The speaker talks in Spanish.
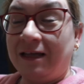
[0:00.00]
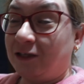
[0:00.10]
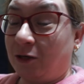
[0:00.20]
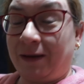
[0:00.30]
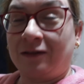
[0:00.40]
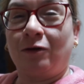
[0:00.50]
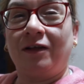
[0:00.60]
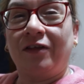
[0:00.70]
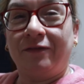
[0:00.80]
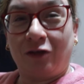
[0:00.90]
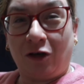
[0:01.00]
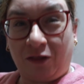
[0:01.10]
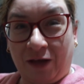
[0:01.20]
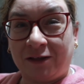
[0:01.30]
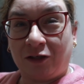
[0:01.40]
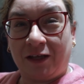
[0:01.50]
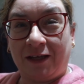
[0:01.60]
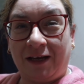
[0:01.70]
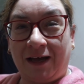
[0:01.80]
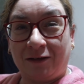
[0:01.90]
Digo, ve actualizando los datos
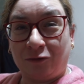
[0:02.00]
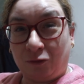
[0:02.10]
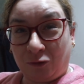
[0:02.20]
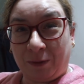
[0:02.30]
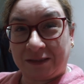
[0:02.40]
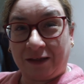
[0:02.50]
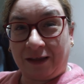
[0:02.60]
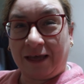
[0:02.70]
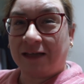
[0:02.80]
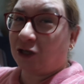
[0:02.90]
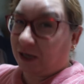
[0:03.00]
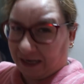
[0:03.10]
de la, tu base de datos,